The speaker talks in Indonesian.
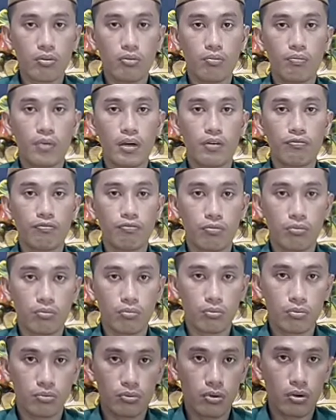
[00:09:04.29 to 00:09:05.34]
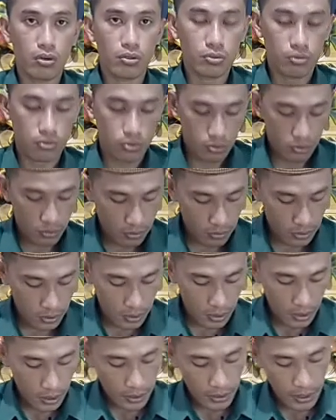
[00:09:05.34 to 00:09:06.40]
mafrudatu
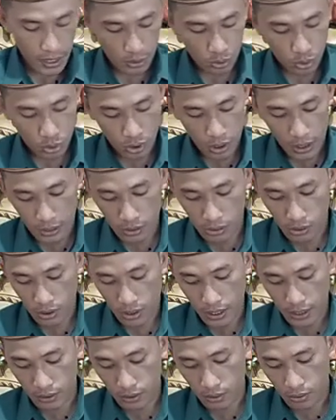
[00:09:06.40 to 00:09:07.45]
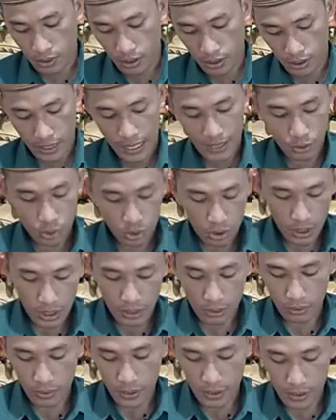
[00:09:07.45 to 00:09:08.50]
dan salat-salat dan salat
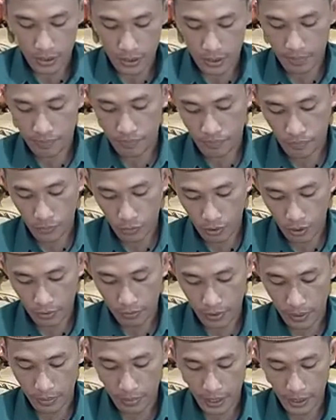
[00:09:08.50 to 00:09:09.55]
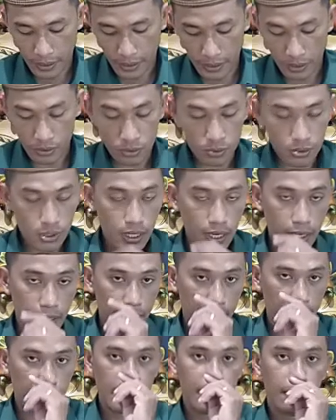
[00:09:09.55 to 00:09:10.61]
wajib wa fi ba'din
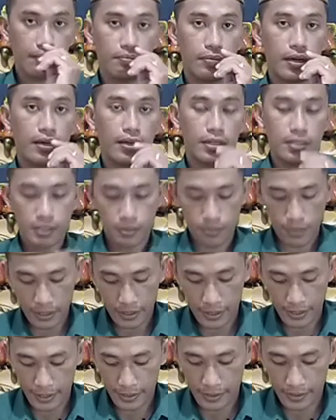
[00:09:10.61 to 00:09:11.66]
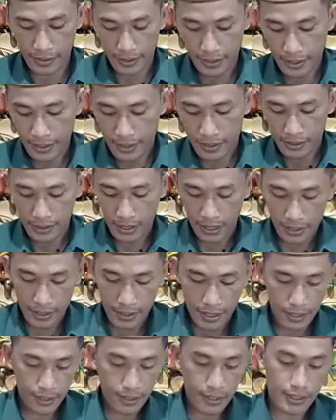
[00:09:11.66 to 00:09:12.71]
nusakhi dan pada sebagian
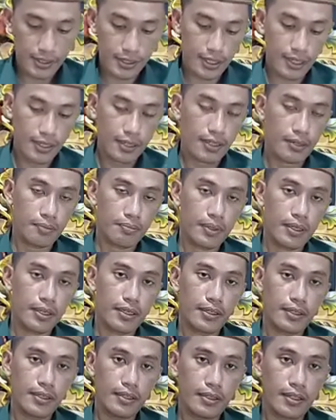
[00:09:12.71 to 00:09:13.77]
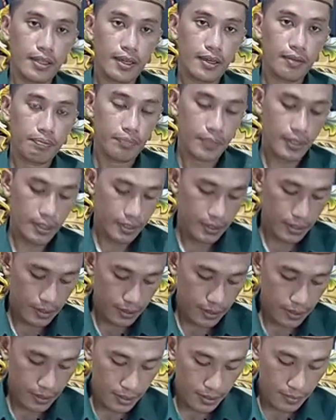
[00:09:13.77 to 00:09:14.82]
salinan naskah daripada kitab
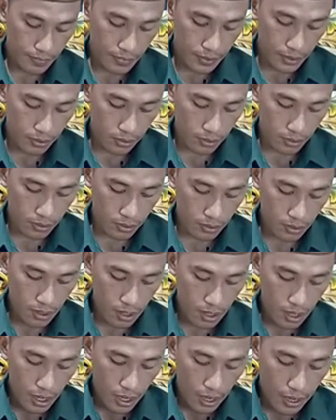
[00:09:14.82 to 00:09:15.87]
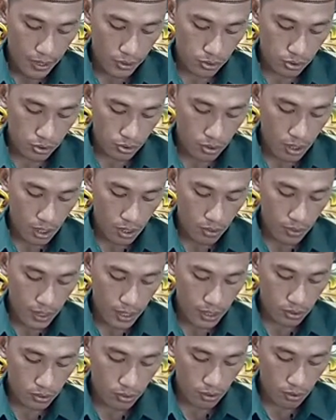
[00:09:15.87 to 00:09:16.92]
ini itu as
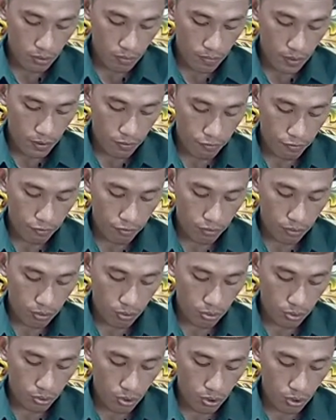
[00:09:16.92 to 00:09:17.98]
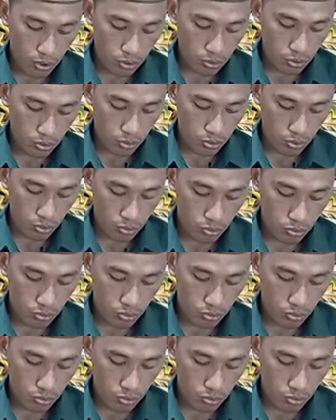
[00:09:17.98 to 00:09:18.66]
salawatul mafrudatu